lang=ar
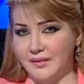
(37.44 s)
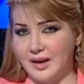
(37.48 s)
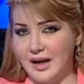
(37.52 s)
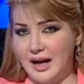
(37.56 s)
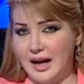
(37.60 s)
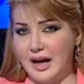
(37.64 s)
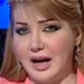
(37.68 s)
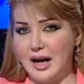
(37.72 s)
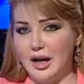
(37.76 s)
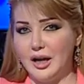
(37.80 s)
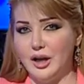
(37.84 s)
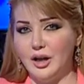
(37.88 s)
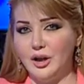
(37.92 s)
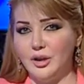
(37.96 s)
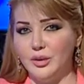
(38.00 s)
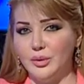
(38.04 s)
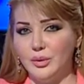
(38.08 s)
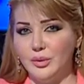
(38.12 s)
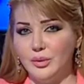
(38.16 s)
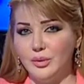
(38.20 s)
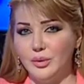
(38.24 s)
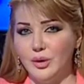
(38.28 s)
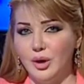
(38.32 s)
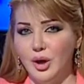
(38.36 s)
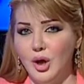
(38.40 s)

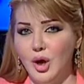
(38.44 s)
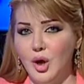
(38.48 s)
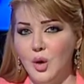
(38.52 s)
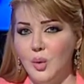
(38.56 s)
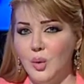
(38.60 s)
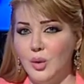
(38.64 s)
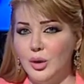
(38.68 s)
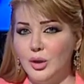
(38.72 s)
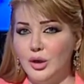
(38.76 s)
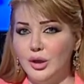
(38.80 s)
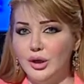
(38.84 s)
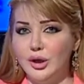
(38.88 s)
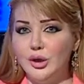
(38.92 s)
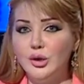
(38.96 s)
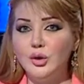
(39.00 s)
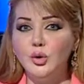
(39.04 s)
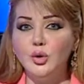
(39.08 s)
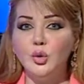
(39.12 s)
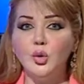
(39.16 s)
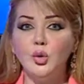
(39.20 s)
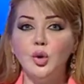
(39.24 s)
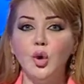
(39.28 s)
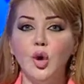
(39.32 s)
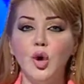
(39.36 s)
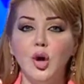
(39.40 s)
عائلته واللي
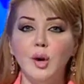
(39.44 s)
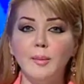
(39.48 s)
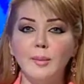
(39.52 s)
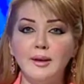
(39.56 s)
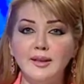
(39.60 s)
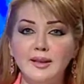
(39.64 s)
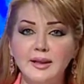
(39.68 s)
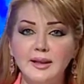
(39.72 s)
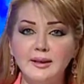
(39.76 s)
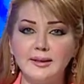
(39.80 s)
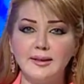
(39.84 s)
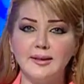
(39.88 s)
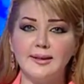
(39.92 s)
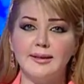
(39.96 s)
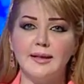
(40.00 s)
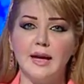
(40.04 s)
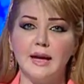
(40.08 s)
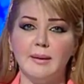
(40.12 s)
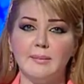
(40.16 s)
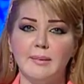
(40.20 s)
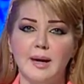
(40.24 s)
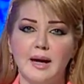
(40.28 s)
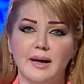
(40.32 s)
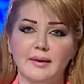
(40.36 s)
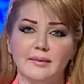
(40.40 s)
عنده كومة
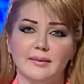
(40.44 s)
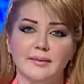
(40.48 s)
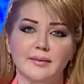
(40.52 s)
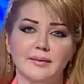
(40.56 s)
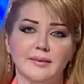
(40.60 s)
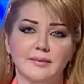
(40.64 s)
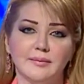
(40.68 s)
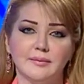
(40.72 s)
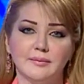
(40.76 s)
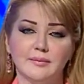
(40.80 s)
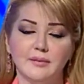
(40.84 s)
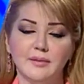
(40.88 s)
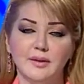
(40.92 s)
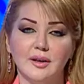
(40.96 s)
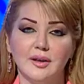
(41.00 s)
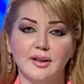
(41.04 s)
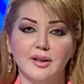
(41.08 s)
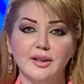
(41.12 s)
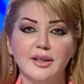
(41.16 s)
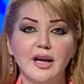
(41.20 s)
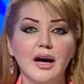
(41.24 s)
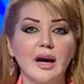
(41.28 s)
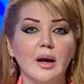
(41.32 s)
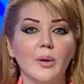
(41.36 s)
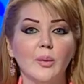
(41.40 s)
التزامات
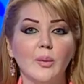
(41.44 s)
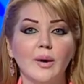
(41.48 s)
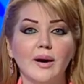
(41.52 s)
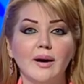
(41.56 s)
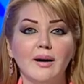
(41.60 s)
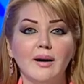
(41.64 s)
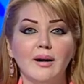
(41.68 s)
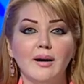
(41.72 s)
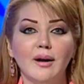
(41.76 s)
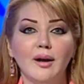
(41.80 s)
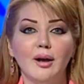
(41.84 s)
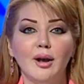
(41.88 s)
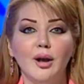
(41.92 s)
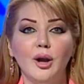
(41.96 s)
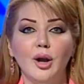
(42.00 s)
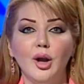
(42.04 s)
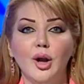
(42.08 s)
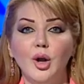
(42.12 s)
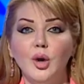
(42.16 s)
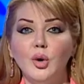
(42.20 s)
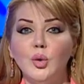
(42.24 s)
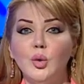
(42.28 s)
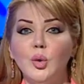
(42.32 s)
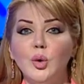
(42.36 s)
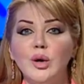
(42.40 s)
دعوة
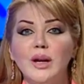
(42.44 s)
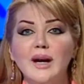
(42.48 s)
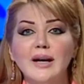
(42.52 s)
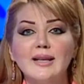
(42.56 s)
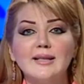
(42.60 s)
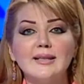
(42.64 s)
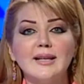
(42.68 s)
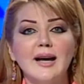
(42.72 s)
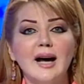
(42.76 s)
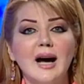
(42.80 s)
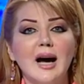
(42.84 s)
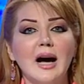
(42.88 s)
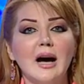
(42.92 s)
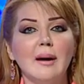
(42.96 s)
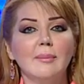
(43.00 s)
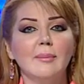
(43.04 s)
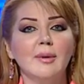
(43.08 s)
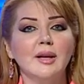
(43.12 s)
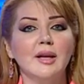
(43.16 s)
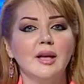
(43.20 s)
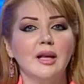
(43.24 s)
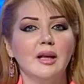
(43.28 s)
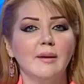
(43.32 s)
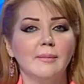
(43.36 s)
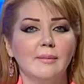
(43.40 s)
لكل أصحاب
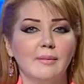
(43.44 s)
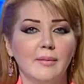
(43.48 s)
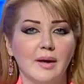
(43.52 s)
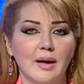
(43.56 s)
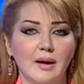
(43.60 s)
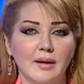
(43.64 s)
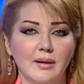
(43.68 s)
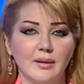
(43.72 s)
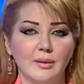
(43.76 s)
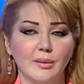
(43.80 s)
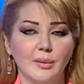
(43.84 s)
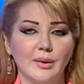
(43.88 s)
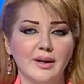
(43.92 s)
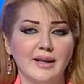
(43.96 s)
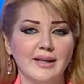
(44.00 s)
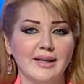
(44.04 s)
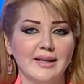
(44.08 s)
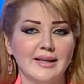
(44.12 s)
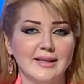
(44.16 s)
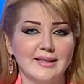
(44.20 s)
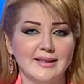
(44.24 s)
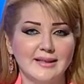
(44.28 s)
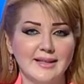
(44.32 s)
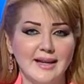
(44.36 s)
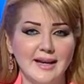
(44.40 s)
الهمة
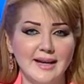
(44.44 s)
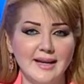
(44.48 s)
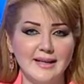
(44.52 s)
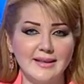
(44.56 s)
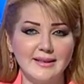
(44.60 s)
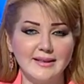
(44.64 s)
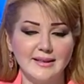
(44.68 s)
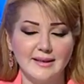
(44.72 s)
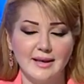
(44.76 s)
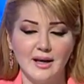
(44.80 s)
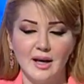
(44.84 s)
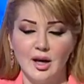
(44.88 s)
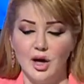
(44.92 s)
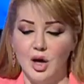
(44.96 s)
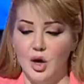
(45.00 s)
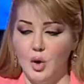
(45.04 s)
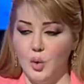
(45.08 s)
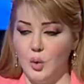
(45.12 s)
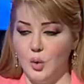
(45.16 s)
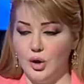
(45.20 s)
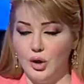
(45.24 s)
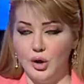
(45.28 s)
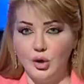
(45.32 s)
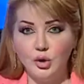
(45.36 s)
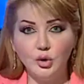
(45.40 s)
والإحساس
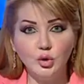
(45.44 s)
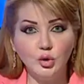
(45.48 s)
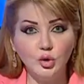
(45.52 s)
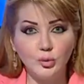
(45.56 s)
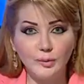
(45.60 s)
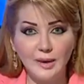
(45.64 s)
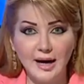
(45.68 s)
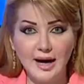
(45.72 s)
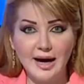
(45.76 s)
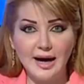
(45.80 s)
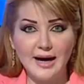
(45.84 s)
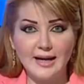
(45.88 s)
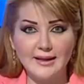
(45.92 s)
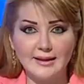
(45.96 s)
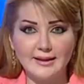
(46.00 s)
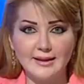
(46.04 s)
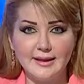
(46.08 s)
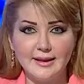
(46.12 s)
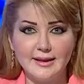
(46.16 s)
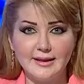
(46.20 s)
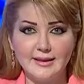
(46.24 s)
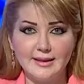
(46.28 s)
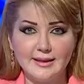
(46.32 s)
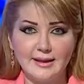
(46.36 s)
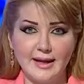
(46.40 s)
واللي عنده
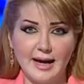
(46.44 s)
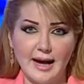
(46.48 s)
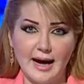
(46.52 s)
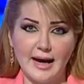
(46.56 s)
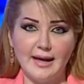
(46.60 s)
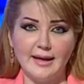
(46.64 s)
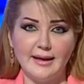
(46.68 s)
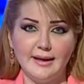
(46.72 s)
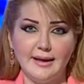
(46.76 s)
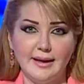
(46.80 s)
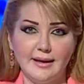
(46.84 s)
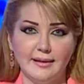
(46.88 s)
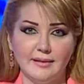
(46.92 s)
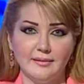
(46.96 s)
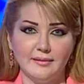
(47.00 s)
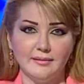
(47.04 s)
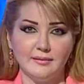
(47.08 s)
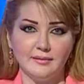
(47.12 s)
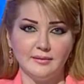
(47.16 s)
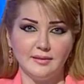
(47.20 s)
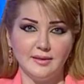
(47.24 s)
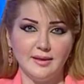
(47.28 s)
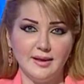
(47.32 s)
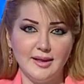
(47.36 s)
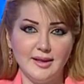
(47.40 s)
محاسيس حية
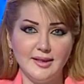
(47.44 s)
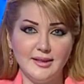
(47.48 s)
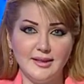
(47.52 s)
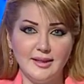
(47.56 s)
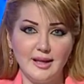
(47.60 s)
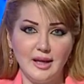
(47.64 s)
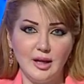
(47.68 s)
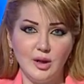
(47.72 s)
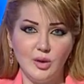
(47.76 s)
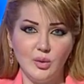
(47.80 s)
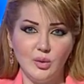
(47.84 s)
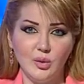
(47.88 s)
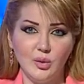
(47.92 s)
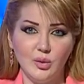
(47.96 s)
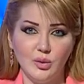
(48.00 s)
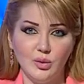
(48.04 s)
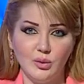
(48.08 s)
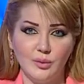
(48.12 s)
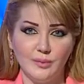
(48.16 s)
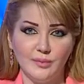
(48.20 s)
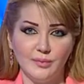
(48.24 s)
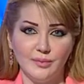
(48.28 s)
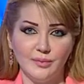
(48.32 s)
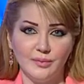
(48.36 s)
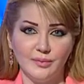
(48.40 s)
اسألوا
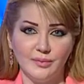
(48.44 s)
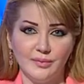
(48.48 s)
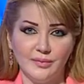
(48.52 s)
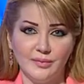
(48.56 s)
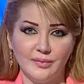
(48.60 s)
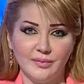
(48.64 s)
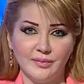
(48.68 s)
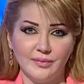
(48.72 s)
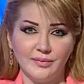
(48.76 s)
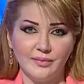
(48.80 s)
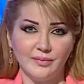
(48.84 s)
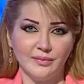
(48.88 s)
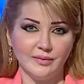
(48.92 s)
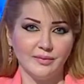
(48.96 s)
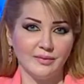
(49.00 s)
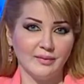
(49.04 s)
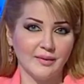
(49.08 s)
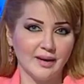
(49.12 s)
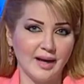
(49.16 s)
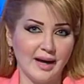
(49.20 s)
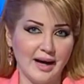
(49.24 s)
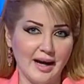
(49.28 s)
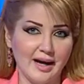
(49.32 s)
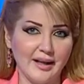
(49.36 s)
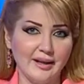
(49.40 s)

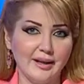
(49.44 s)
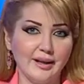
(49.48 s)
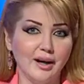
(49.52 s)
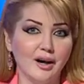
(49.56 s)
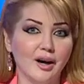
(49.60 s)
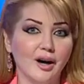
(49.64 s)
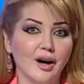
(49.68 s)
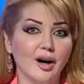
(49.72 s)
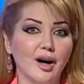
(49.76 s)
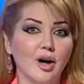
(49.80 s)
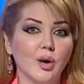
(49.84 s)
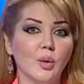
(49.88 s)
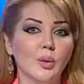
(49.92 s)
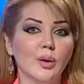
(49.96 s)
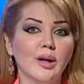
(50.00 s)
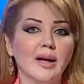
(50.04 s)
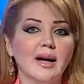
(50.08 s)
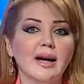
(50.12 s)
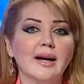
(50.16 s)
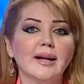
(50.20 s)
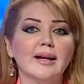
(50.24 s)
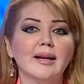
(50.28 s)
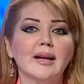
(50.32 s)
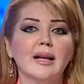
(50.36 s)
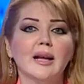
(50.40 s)
عن
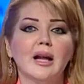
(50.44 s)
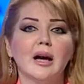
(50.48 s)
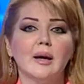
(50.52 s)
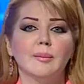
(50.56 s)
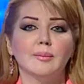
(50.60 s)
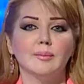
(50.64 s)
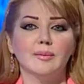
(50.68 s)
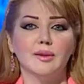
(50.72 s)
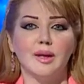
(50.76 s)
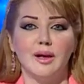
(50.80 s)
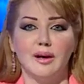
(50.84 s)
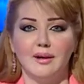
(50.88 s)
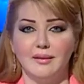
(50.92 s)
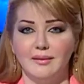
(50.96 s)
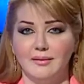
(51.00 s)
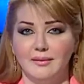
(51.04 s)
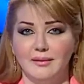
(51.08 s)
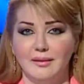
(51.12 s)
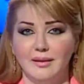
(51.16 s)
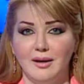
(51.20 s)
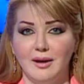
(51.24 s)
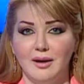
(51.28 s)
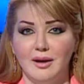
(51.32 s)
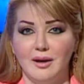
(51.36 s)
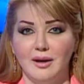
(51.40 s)
أولئك الأبطال
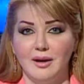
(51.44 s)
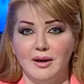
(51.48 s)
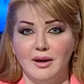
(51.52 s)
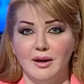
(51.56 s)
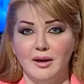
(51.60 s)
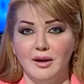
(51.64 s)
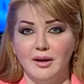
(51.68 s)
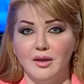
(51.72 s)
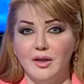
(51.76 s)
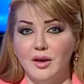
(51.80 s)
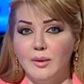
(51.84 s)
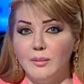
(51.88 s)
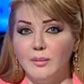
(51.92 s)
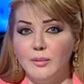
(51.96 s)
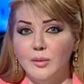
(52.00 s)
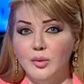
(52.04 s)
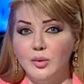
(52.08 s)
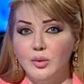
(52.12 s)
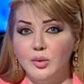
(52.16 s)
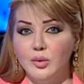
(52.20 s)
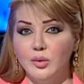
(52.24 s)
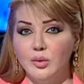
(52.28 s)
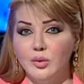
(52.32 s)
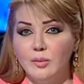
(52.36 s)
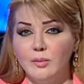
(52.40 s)

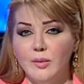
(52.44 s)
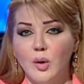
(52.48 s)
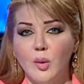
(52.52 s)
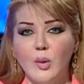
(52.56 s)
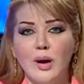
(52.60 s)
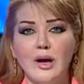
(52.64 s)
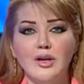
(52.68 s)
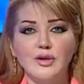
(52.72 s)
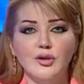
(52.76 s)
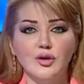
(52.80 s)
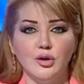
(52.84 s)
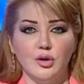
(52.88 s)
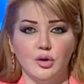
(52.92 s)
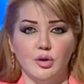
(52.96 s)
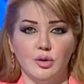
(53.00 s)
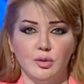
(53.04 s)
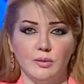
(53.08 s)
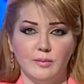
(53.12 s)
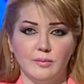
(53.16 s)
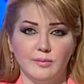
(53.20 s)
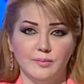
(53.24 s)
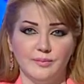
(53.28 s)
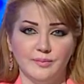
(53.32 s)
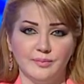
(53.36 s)
ضمدوا مواجعهم